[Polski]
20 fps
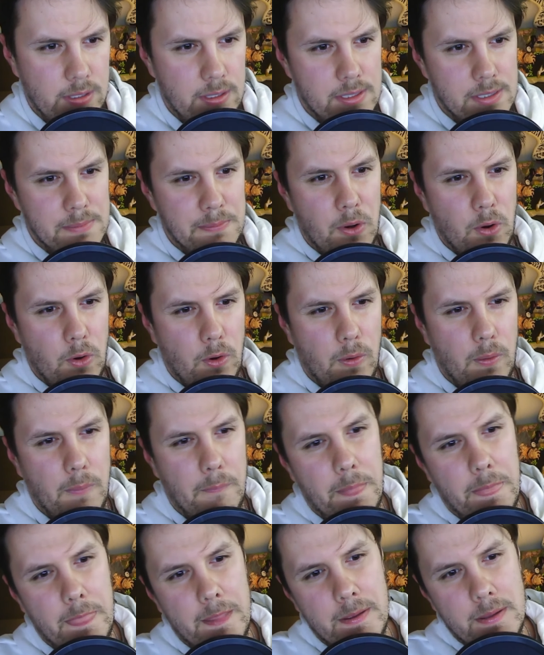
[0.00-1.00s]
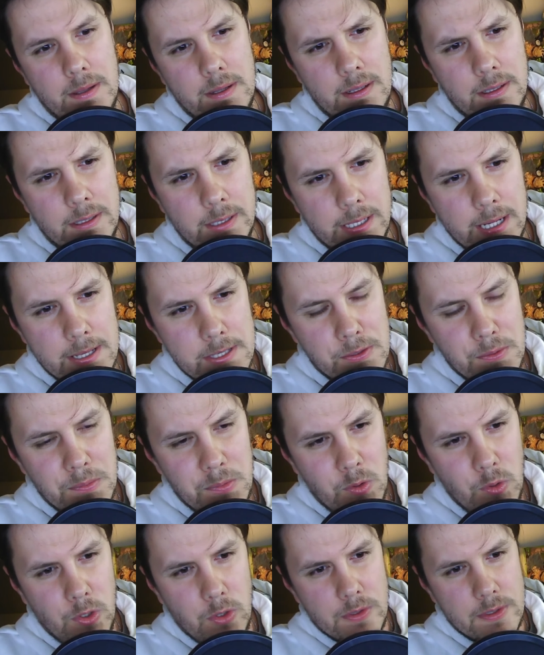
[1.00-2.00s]
spoko.
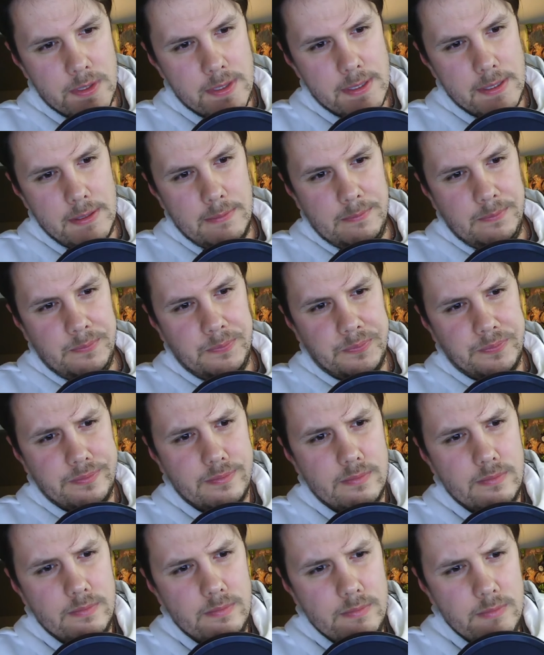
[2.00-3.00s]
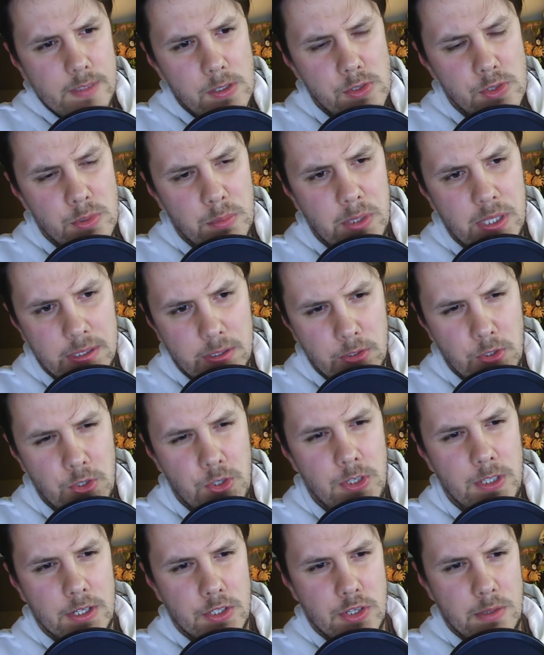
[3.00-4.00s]
Reasumując, zrobiłem ten
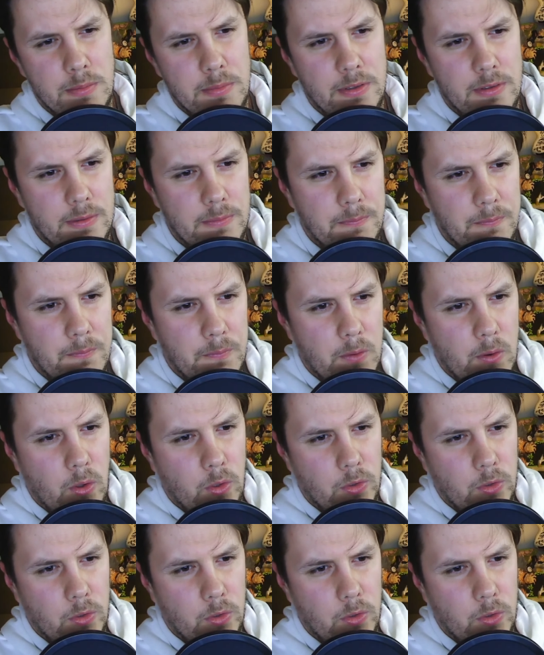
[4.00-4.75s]
odcinek, żeby o